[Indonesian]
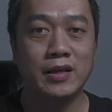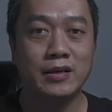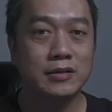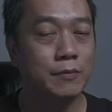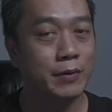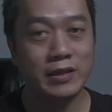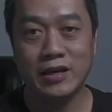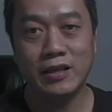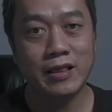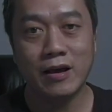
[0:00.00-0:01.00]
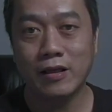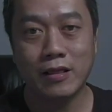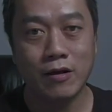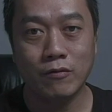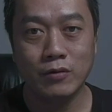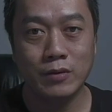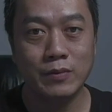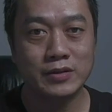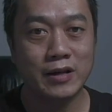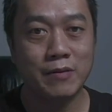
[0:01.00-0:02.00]
Seperti kita ketahui
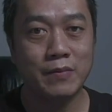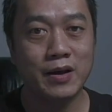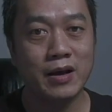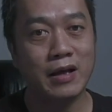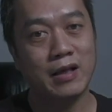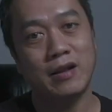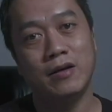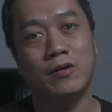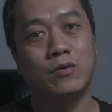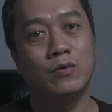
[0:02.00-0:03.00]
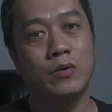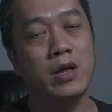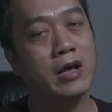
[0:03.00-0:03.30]
bersama kalau